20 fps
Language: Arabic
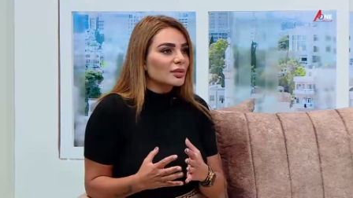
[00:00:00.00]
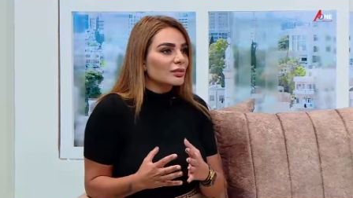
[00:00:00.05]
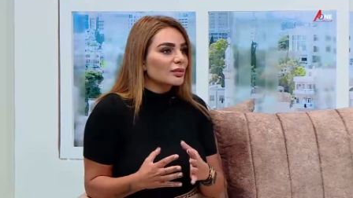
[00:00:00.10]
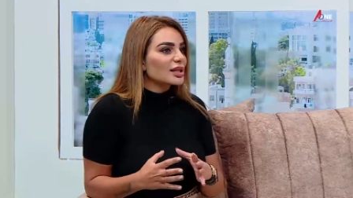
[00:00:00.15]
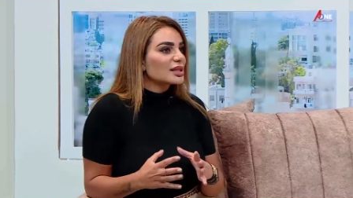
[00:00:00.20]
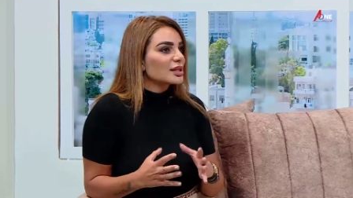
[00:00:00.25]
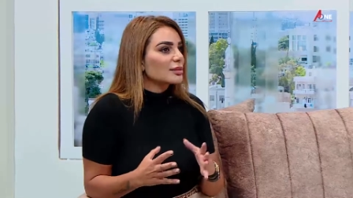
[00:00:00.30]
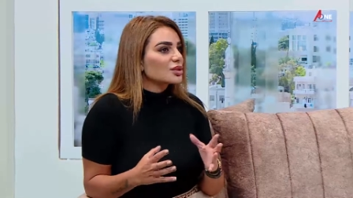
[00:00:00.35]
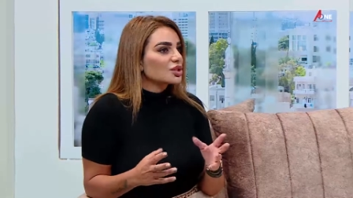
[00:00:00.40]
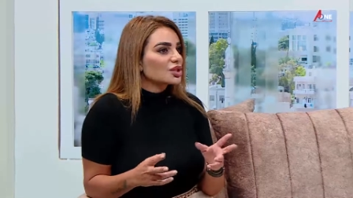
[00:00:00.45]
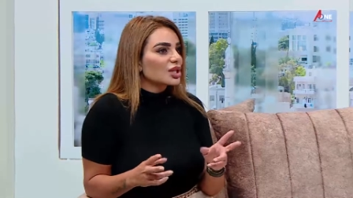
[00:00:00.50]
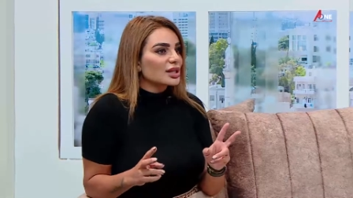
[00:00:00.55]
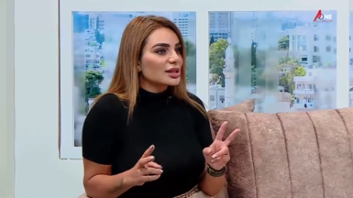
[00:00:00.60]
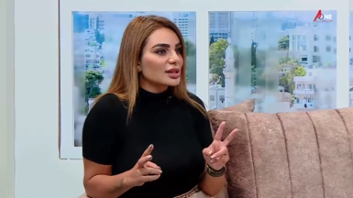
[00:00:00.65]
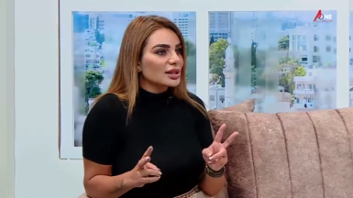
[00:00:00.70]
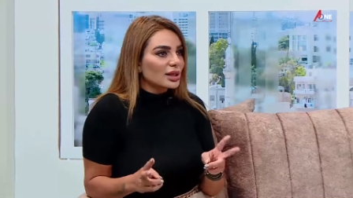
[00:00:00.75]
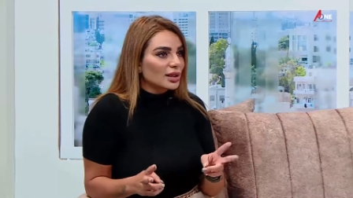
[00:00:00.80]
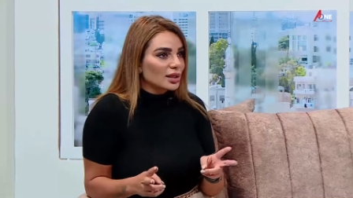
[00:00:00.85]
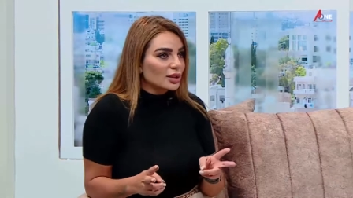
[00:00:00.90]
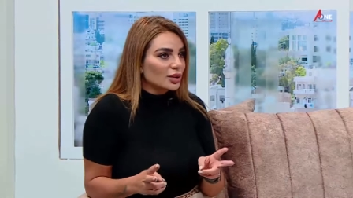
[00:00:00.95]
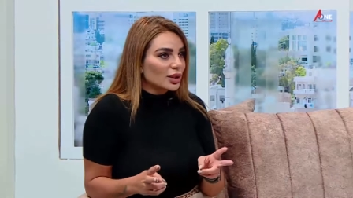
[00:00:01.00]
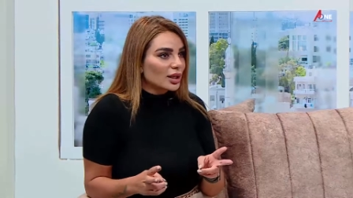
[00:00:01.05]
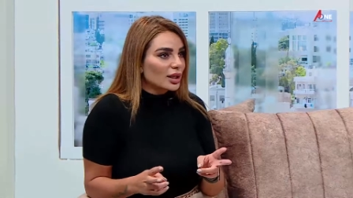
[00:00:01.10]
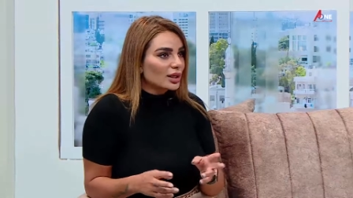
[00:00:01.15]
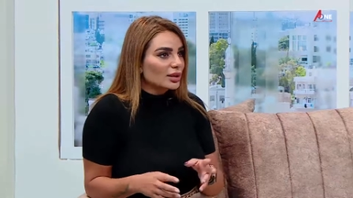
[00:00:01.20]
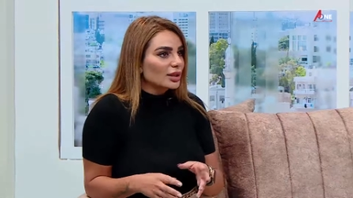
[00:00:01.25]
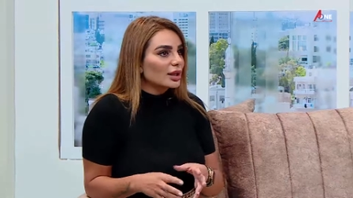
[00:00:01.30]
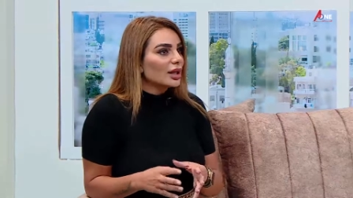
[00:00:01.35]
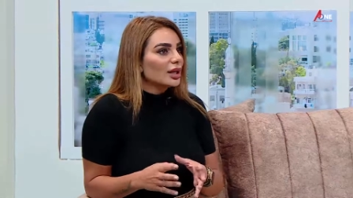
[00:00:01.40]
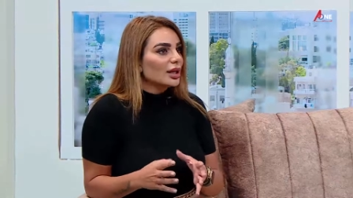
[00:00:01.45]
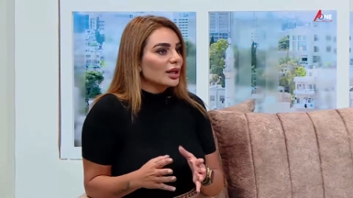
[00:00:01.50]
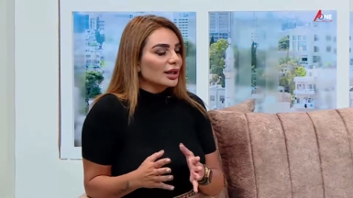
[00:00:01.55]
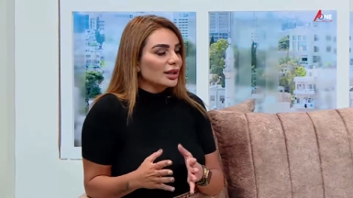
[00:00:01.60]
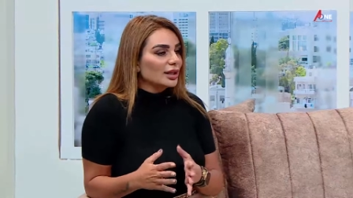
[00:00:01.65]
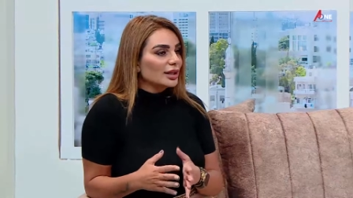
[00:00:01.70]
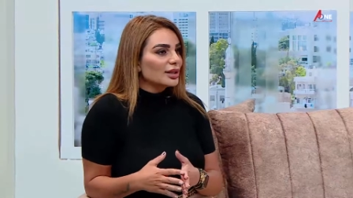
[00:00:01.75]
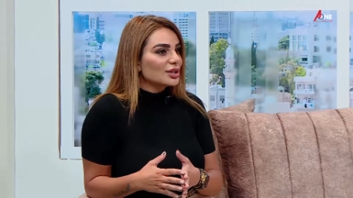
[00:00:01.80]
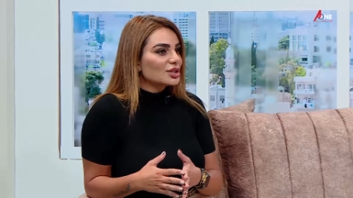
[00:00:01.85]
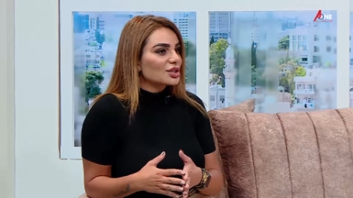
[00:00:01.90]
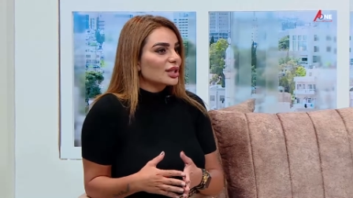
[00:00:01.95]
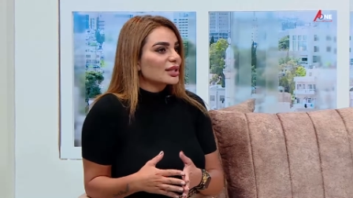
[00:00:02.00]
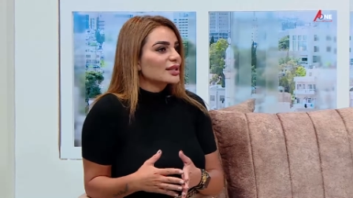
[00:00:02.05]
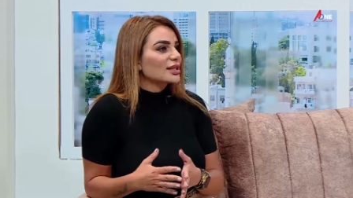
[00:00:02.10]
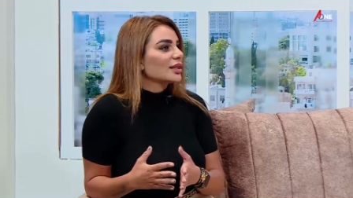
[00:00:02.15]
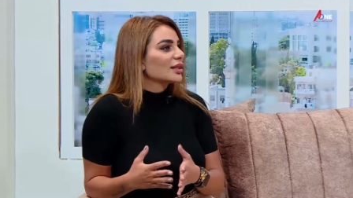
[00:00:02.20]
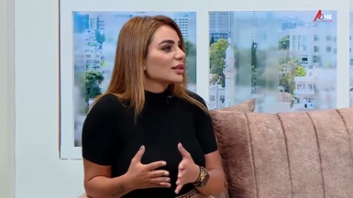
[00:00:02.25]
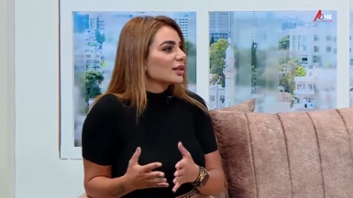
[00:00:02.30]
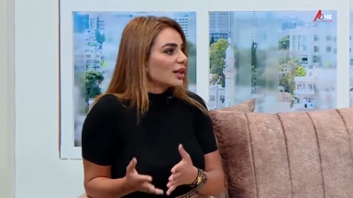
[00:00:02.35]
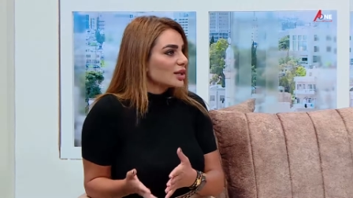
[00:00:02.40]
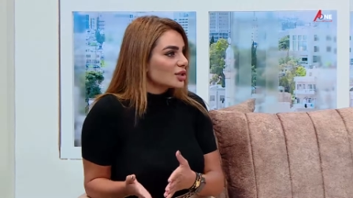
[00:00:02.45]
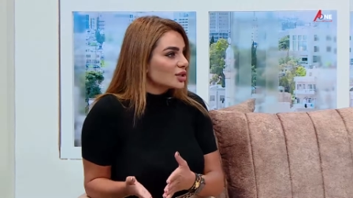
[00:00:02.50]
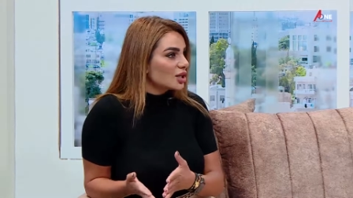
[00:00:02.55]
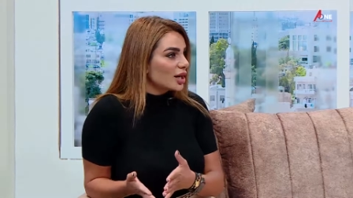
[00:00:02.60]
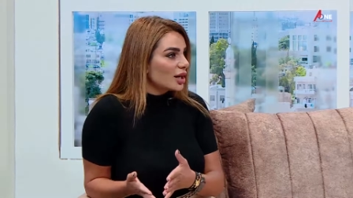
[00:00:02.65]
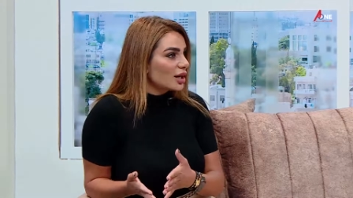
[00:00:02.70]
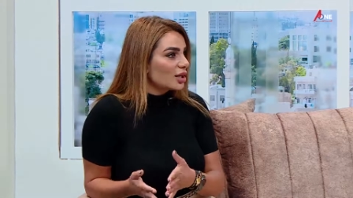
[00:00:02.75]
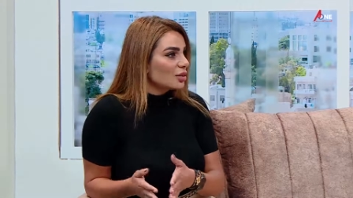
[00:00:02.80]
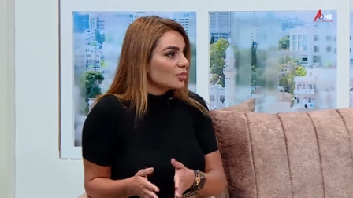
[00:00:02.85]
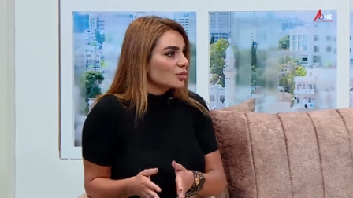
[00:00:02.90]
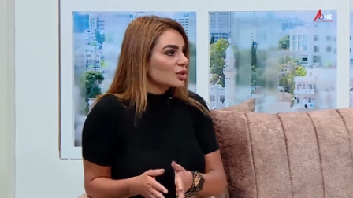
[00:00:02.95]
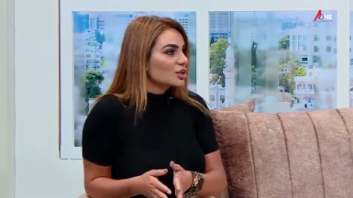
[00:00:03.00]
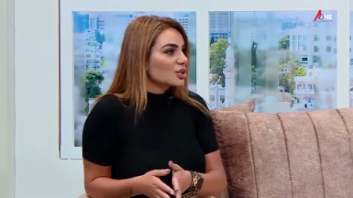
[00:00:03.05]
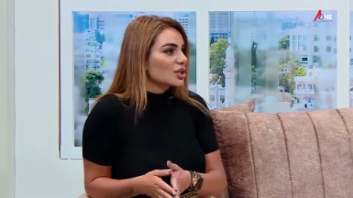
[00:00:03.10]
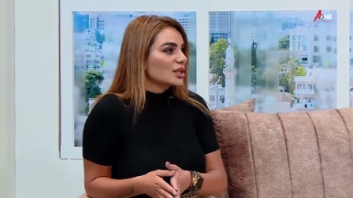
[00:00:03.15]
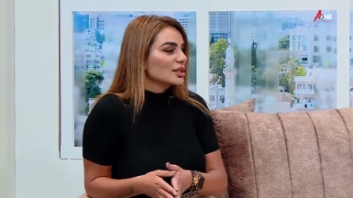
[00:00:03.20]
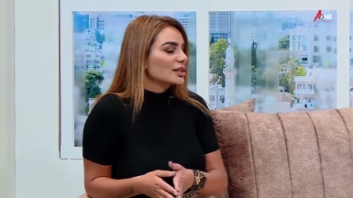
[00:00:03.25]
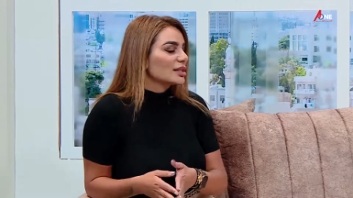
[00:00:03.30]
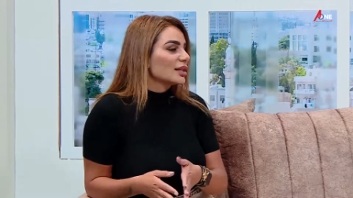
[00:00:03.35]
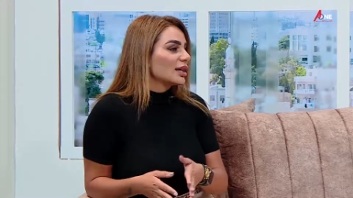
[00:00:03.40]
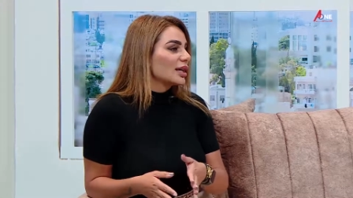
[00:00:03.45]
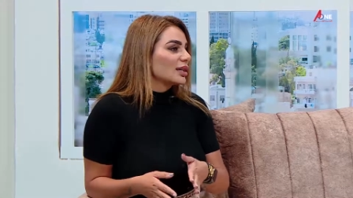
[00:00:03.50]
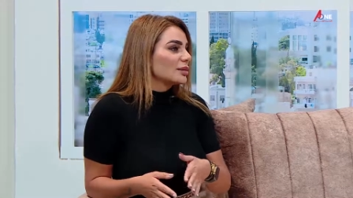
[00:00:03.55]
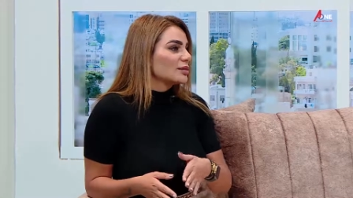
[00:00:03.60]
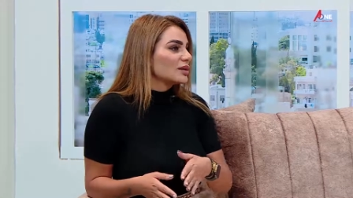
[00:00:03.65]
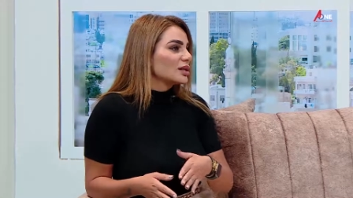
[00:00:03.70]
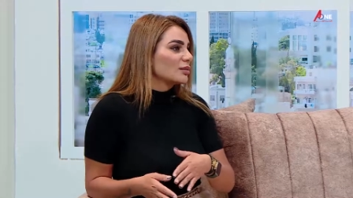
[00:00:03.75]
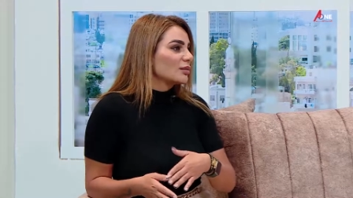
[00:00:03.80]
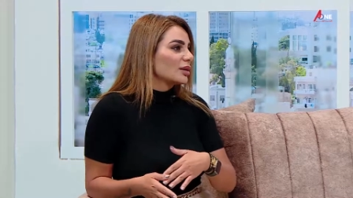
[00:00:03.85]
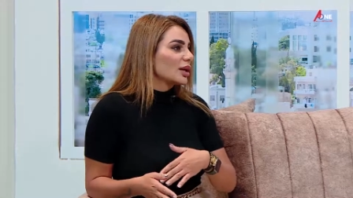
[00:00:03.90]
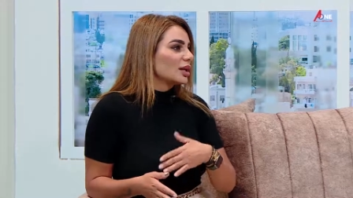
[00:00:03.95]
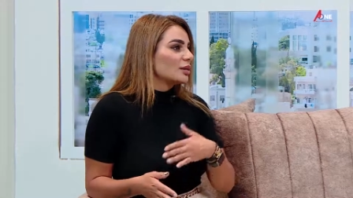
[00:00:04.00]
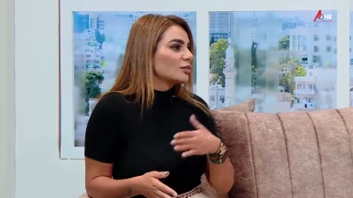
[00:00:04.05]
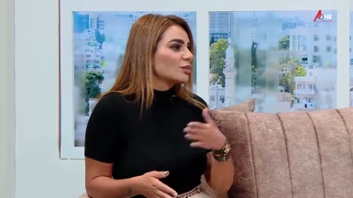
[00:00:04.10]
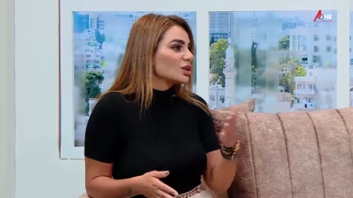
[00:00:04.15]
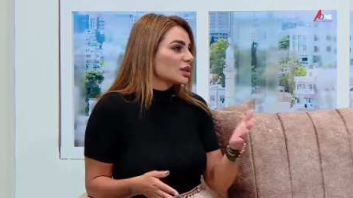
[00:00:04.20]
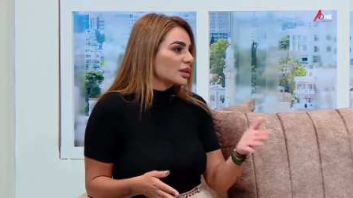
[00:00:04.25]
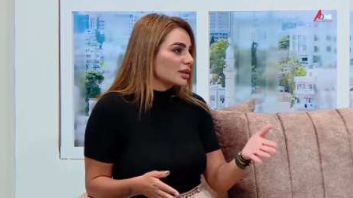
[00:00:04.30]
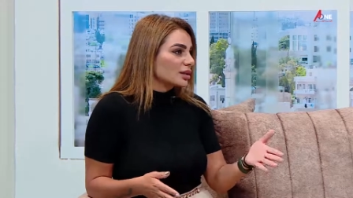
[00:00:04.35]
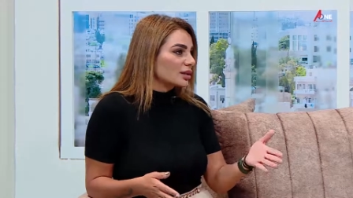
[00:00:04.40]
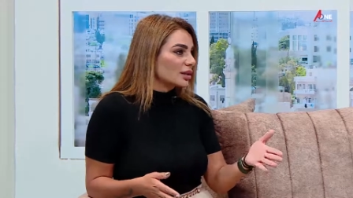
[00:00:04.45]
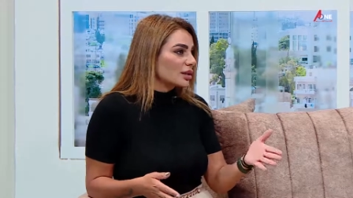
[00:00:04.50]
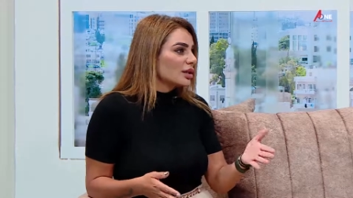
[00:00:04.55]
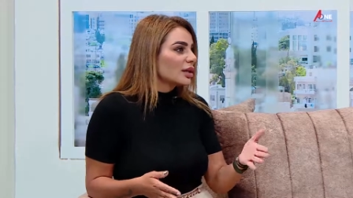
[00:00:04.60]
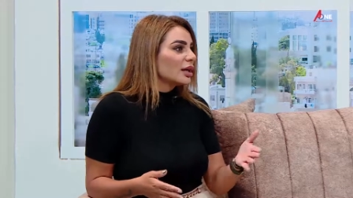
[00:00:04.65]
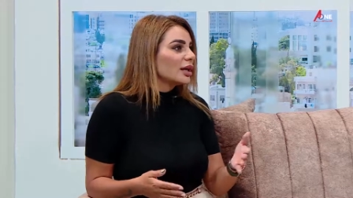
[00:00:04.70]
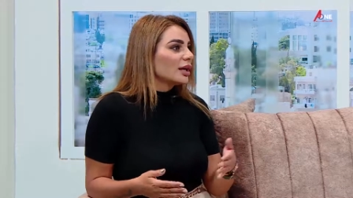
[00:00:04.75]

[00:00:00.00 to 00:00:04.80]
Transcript: بقسم الشخصيه لنوعين اللي هي الشخصيه الناجحه والشخصيه انا بسميها المسقطه